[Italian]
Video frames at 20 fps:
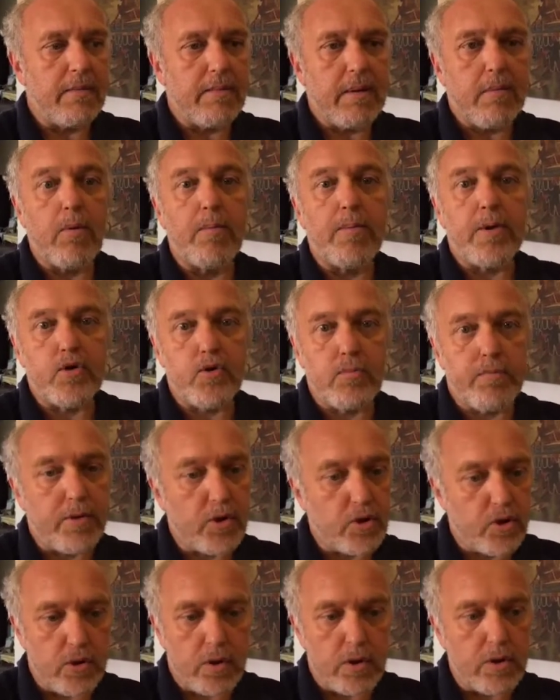abbiamo
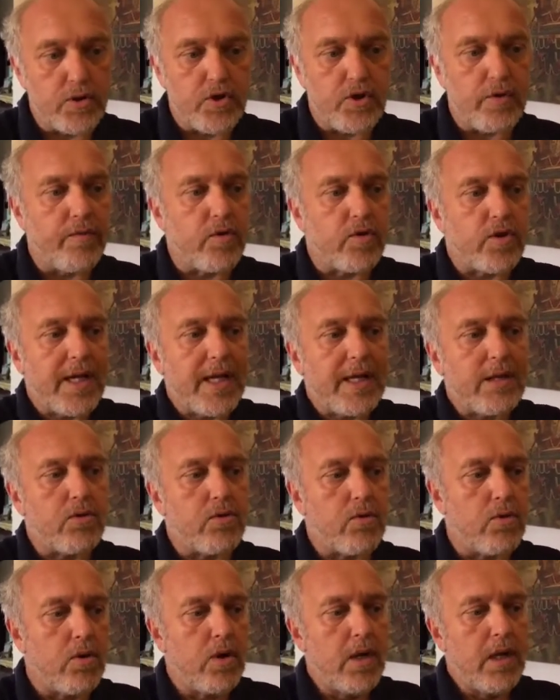presupposto oggi
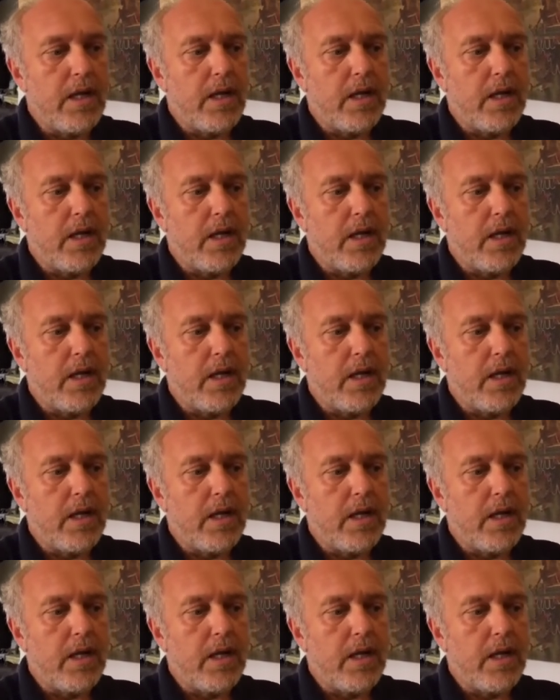votando,